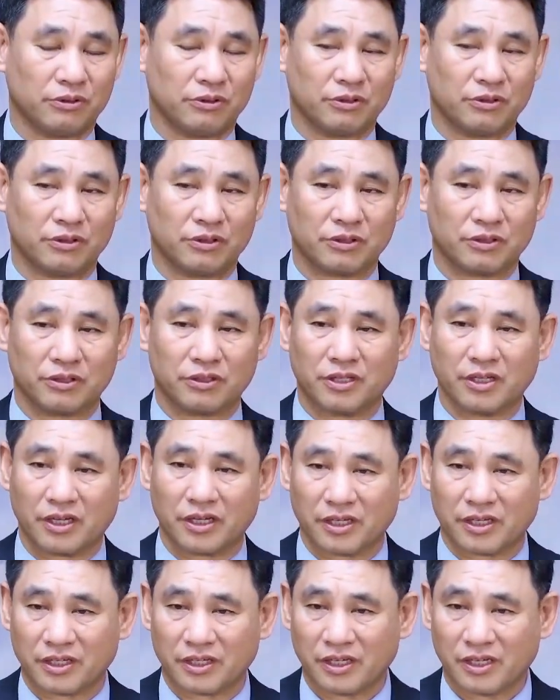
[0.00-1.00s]

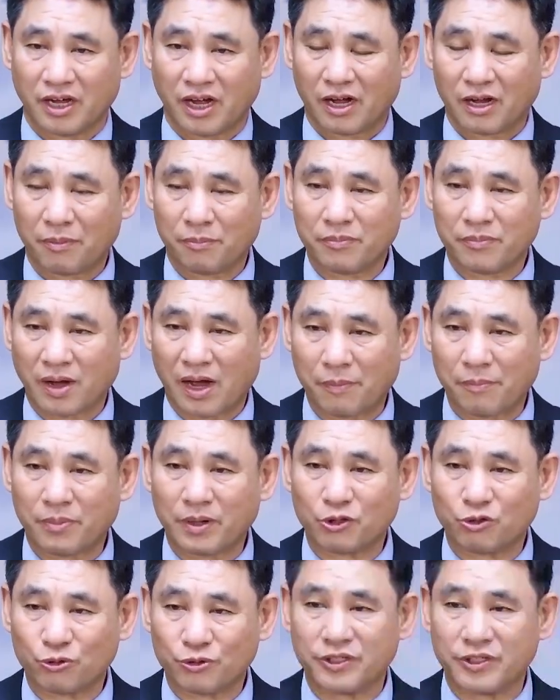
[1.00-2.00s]
그런데
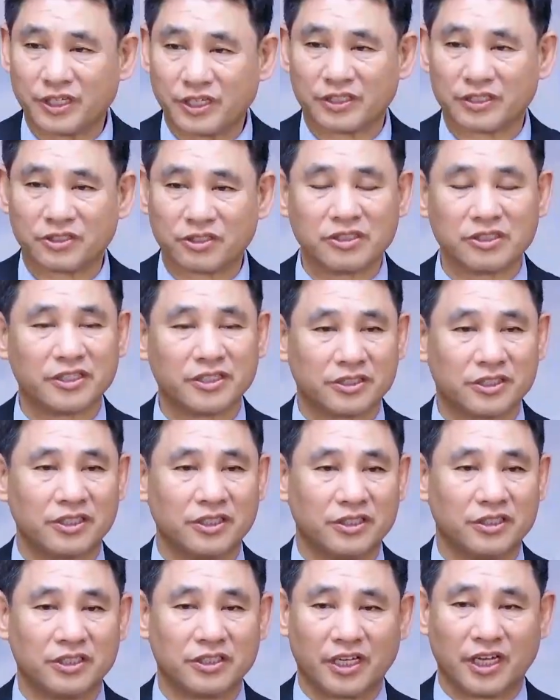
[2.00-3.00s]
한반도 위에 서
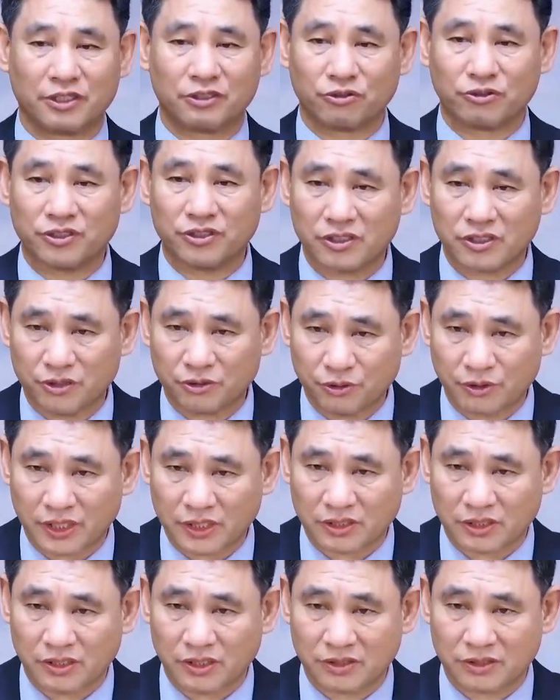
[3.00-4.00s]
있는 게 아니고 어디 위에 서
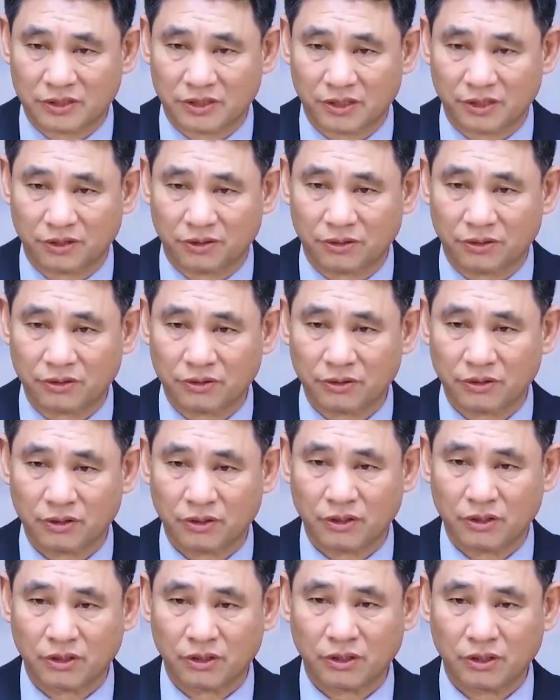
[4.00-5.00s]
있어요?
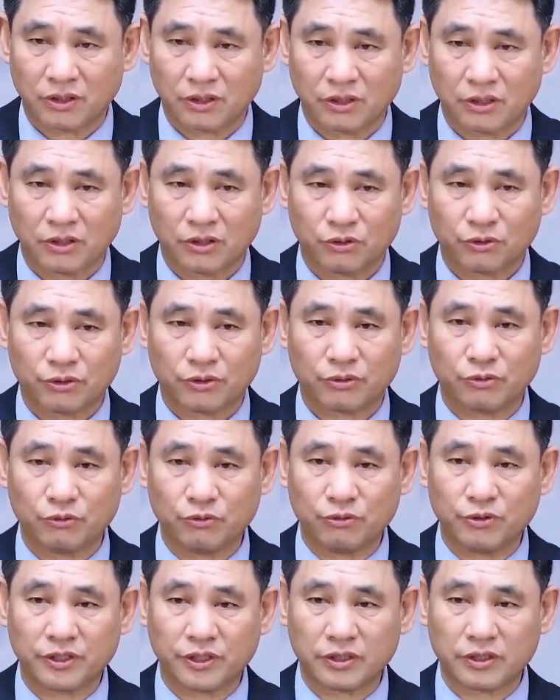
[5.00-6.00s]

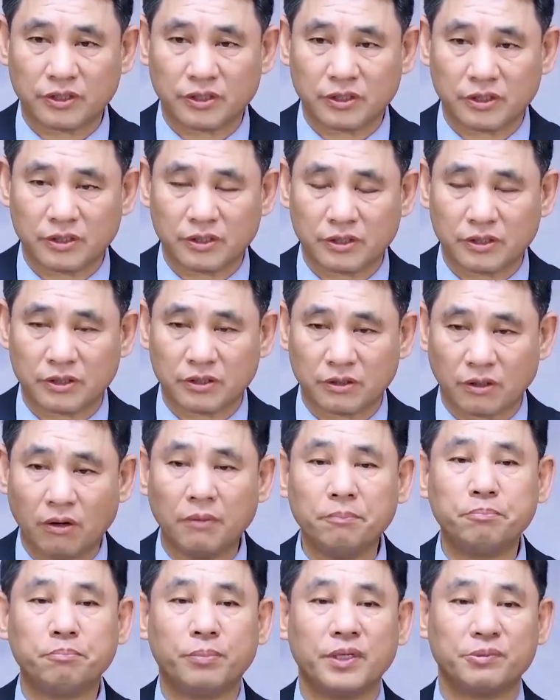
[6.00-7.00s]
우리
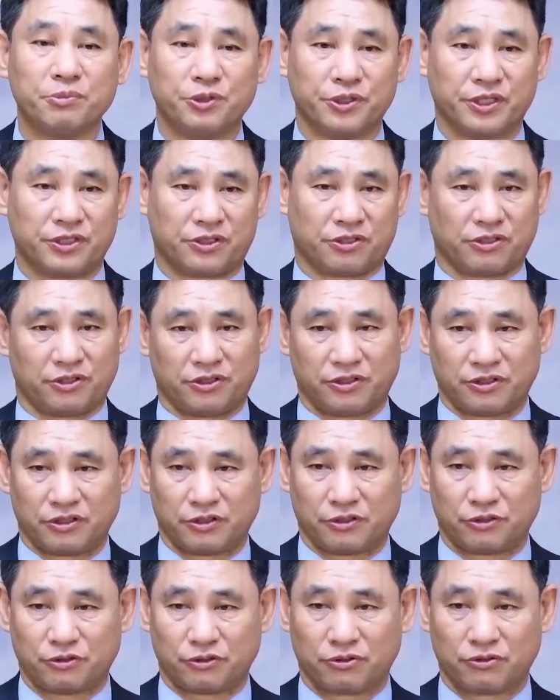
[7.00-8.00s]
헌법 위에 서 있는
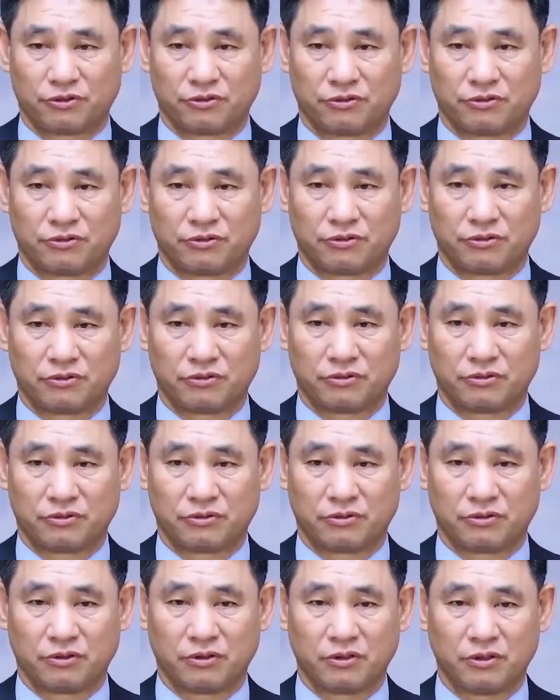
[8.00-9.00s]
거죠.
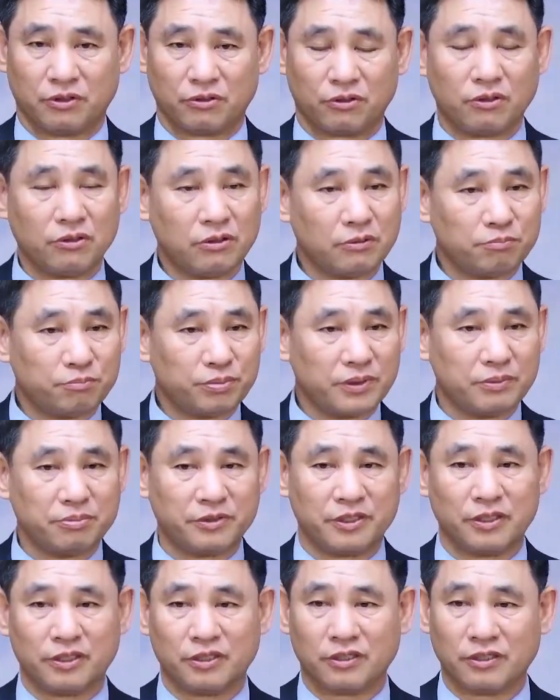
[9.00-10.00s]
그
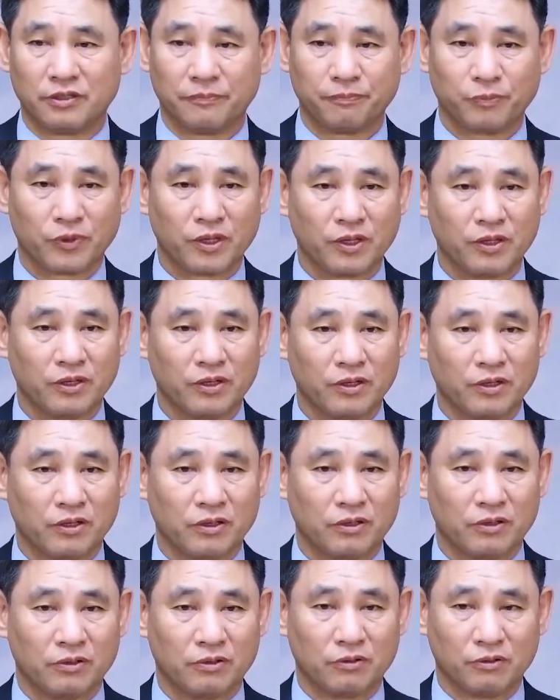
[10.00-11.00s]
헌법이
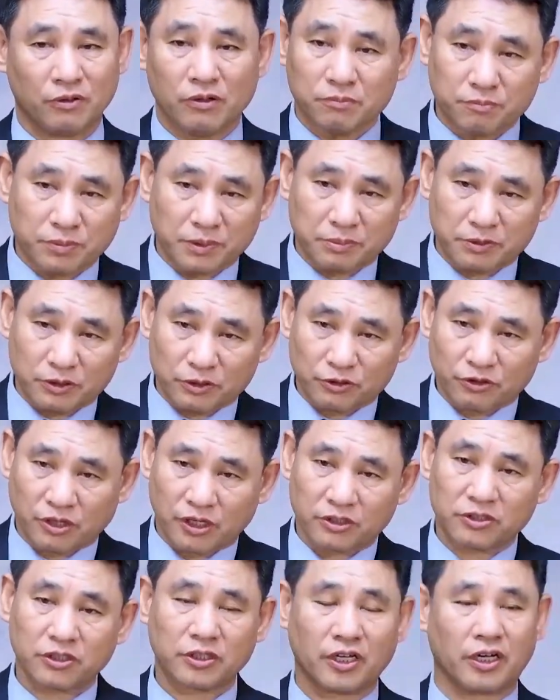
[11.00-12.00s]
헌법을
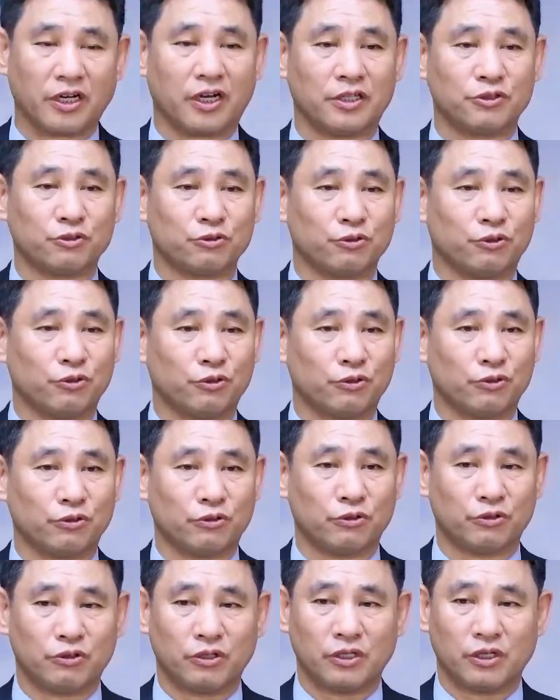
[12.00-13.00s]
개정해 가지고
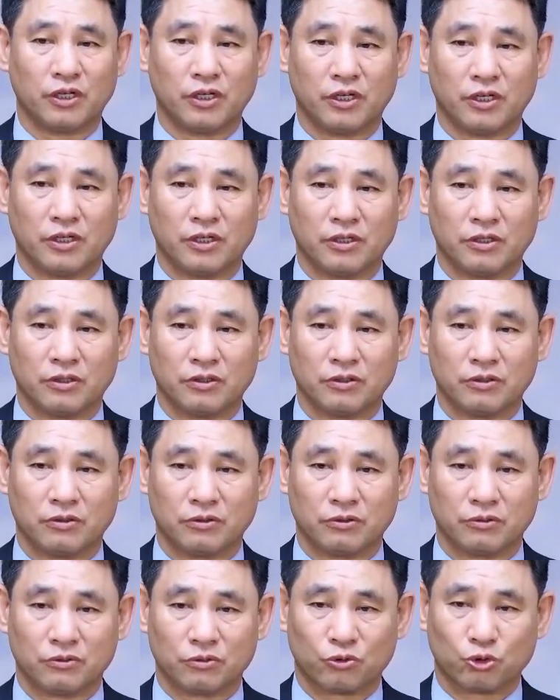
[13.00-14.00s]

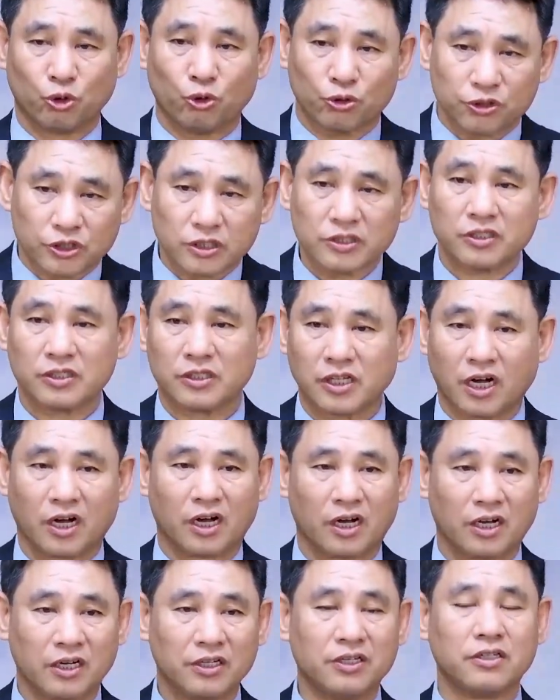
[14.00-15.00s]
조선이다
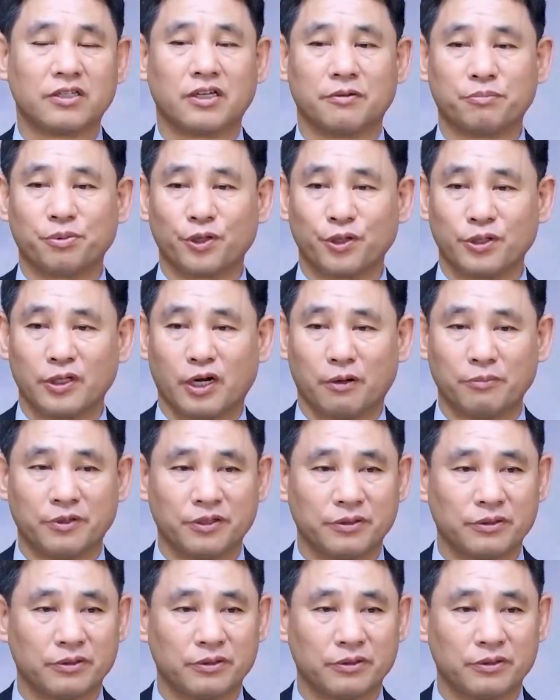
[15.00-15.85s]
이렇게 표현하면